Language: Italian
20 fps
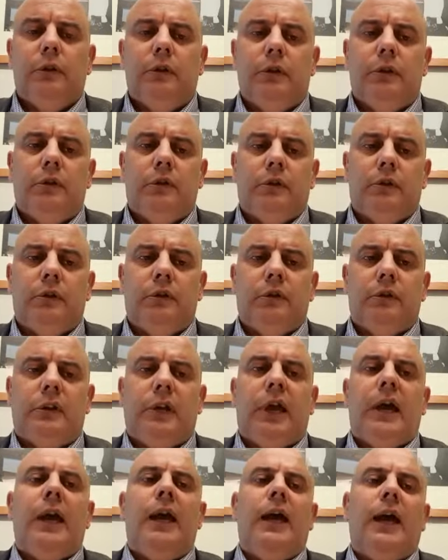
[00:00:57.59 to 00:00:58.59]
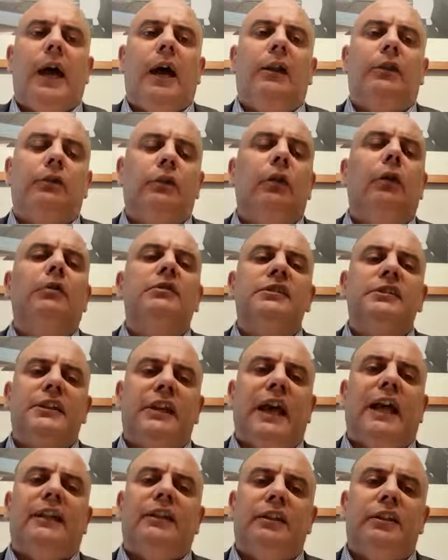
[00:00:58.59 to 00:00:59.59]
eh, che hanno
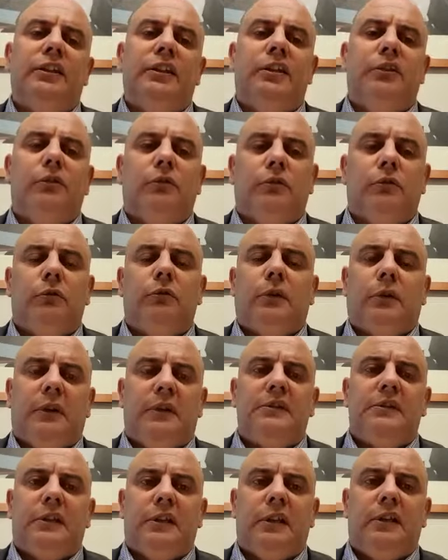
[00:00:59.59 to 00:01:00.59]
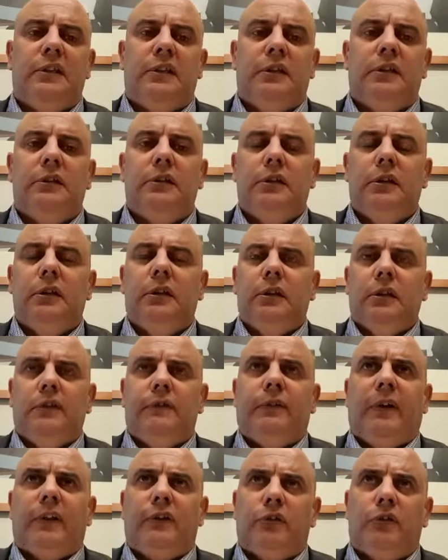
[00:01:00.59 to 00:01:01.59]
scandito tutta una serie di
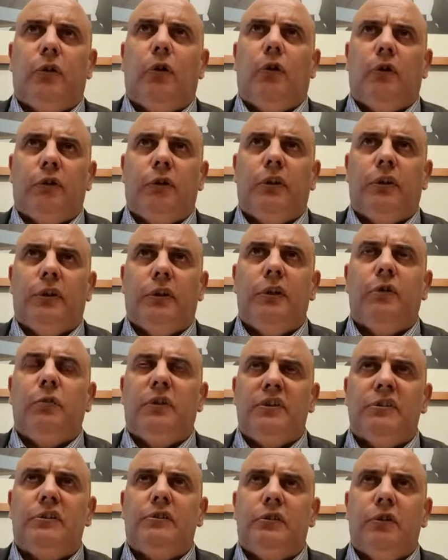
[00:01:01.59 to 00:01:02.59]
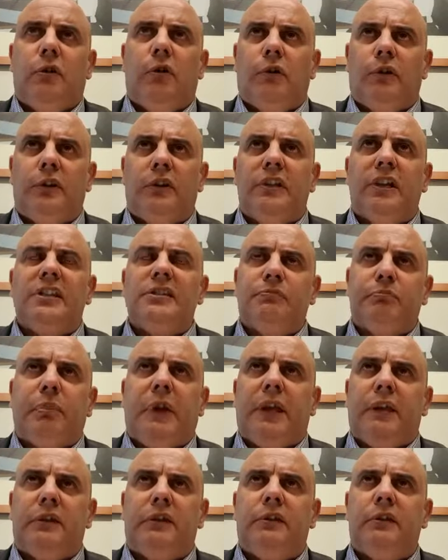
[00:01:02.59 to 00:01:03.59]
fattori, di questioni, di
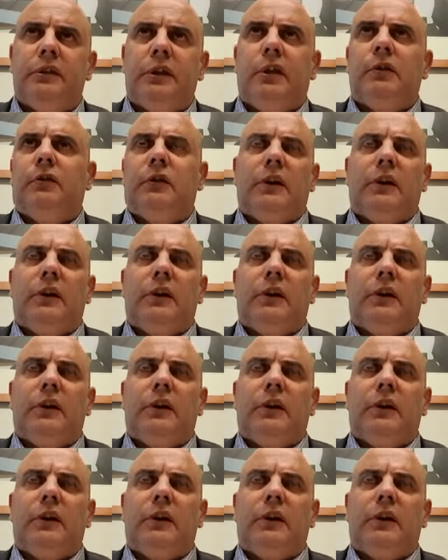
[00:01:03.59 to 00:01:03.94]
aspetti che hanno